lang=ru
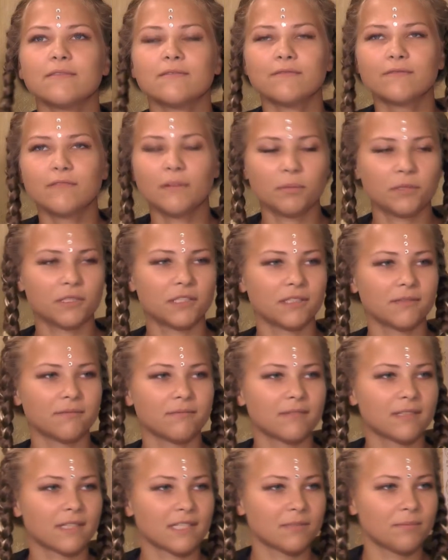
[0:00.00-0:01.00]
в общем,
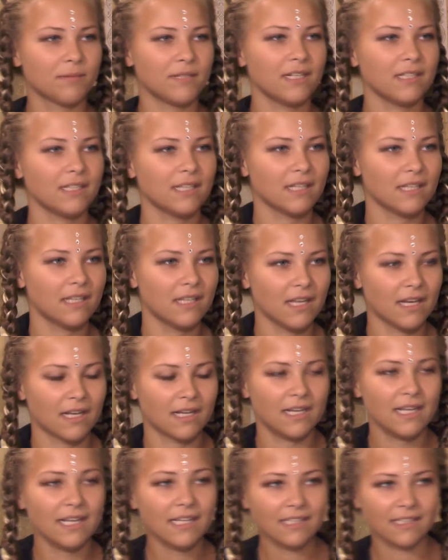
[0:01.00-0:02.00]
распорядок дня
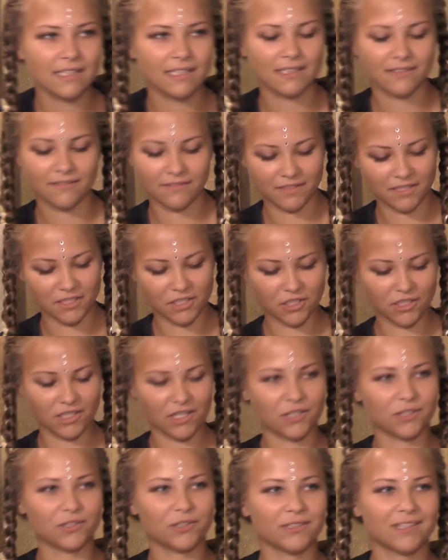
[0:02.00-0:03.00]
лета, все
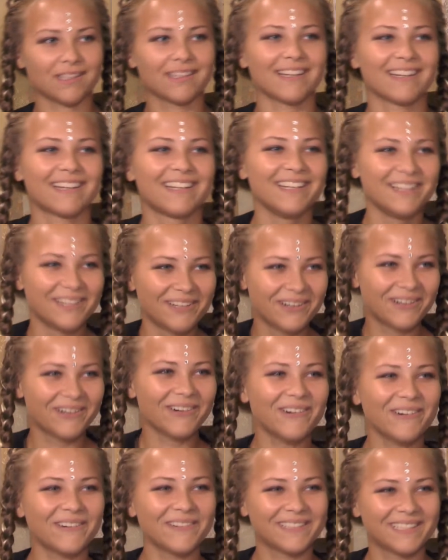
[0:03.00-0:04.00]
считают, что это так
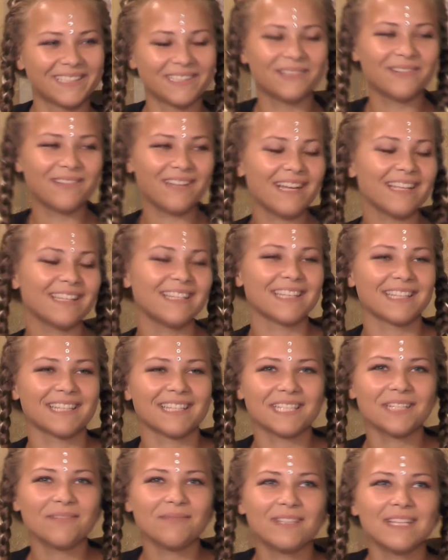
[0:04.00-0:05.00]
легко, все гуляют. Нет, на
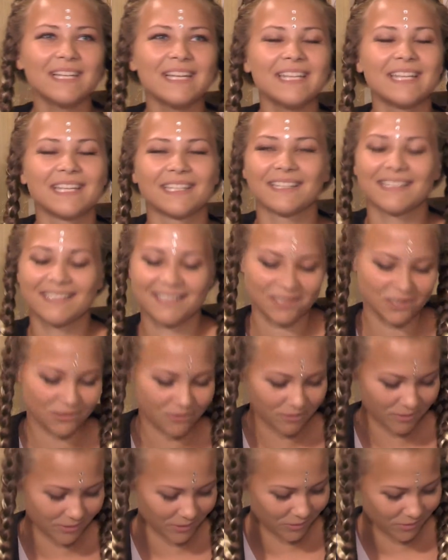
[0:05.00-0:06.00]
самом деле нет, ничего
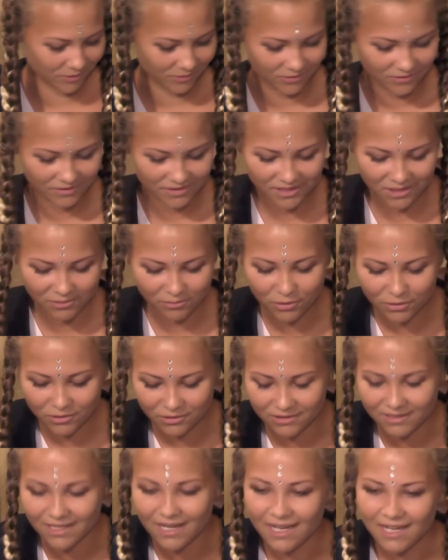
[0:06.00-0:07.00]
подобного. Все
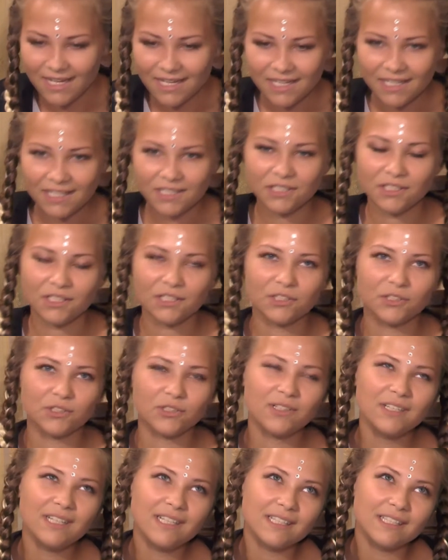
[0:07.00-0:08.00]
работают. Я считаю,
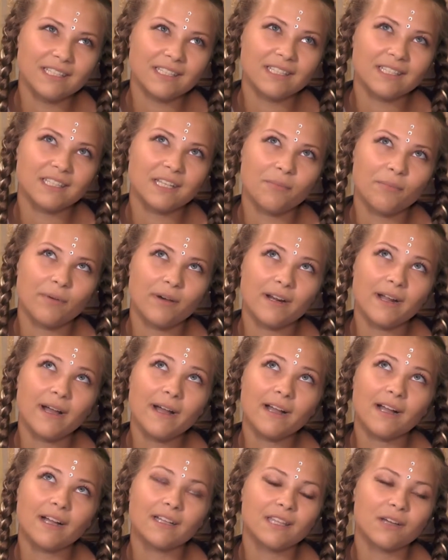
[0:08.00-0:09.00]
что лето – это та пора,
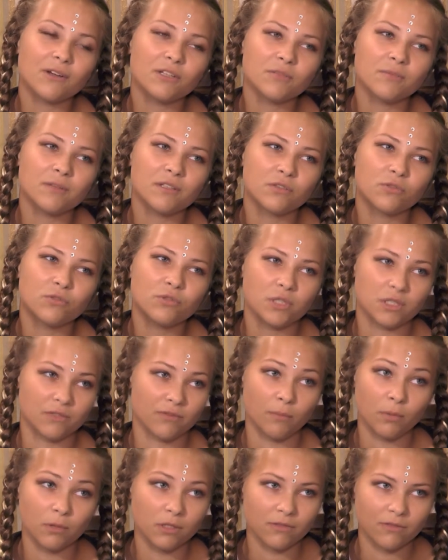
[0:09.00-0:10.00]
когда у тебя есть куча
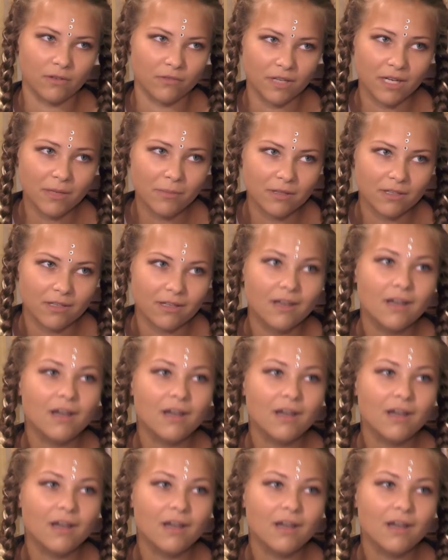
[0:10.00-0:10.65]
свободного времени,